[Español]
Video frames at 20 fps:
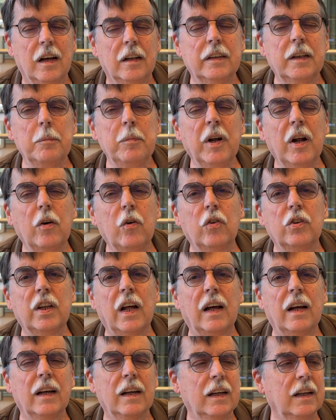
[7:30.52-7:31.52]
Dime una
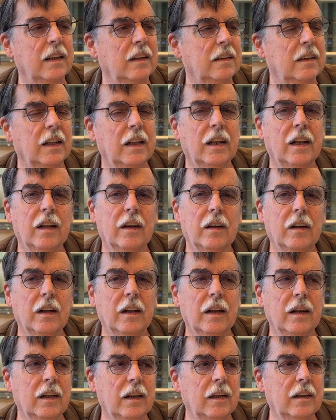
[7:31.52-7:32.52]
cosa, este, eh,
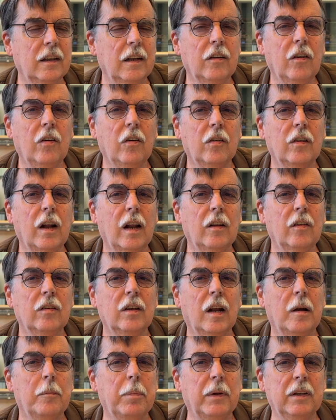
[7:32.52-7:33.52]
Cristiano Ronaldo
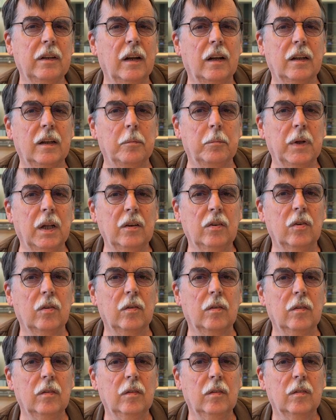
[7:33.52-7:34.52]
se la pasa en el gimnasio.
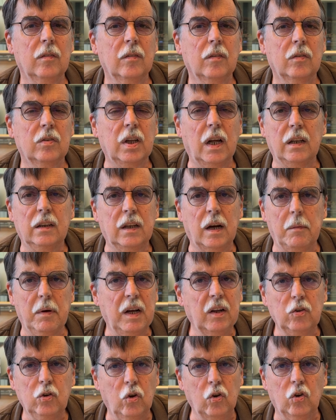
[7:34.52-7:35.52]
Sí. O sea,
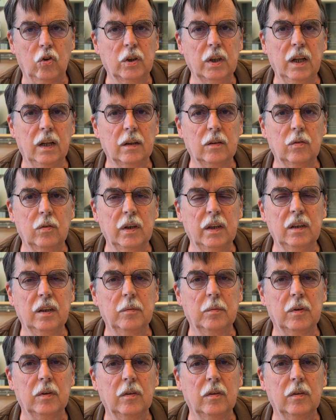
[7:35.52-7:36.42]
trabaja todos los días, durísimo.